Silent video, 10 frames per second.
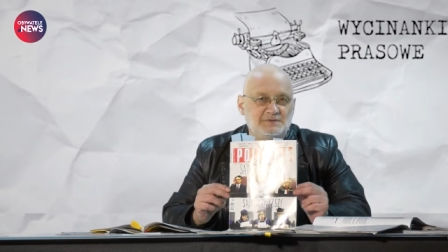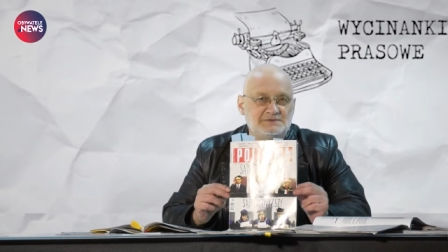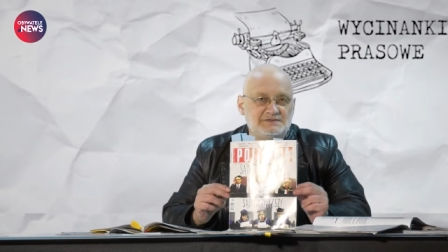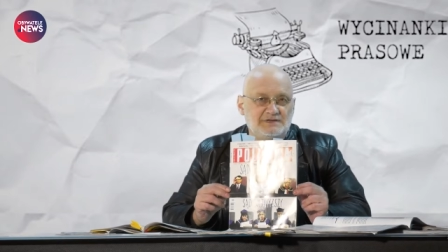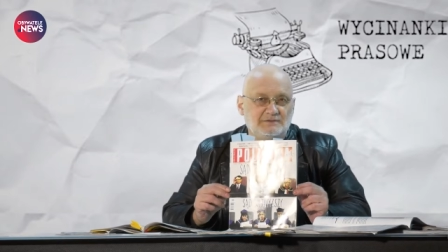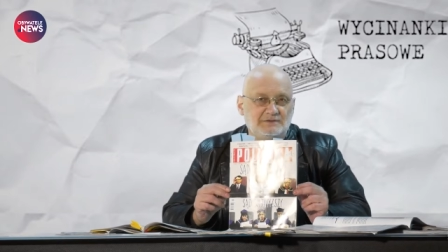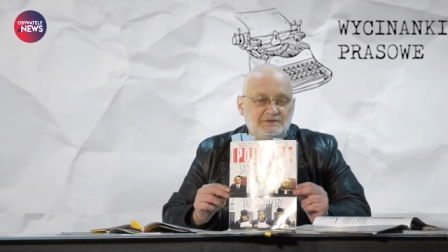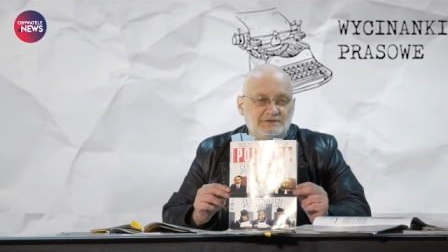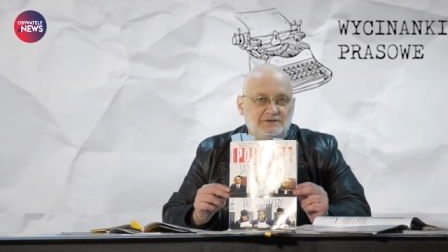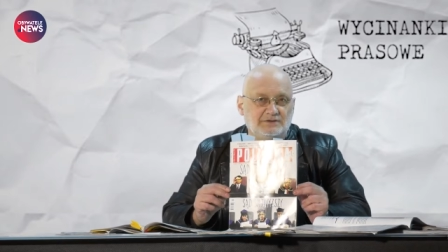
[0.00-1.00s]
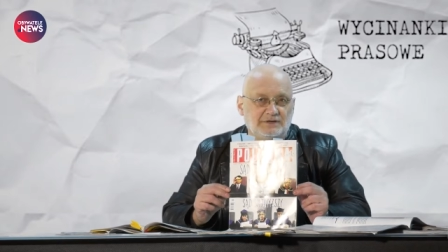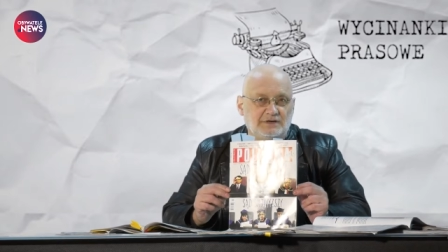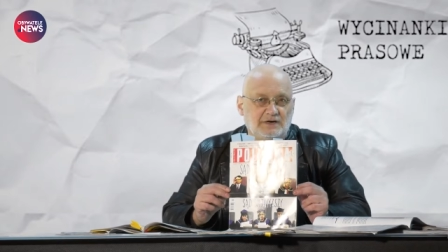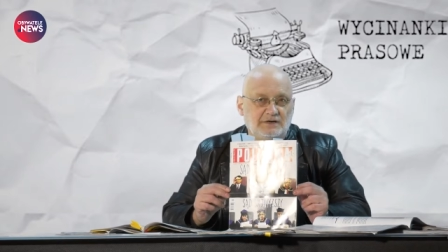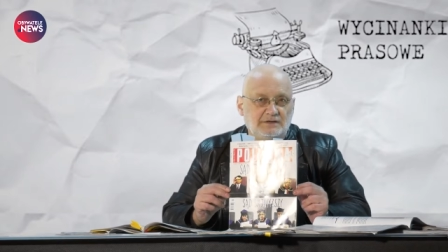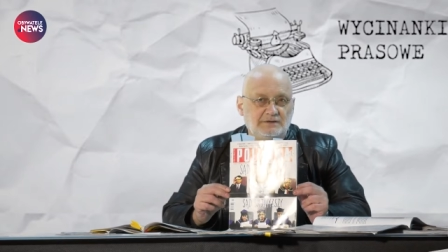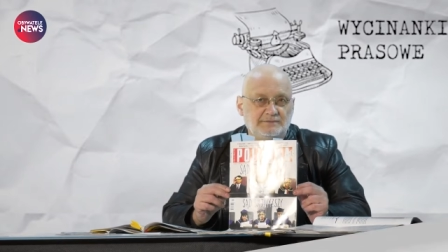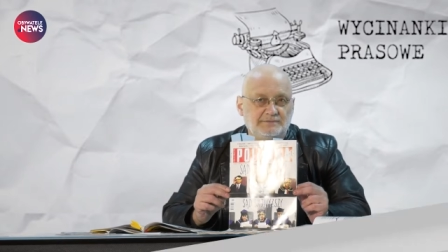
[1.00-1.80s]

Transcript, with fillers: pozostałych tygodnikach.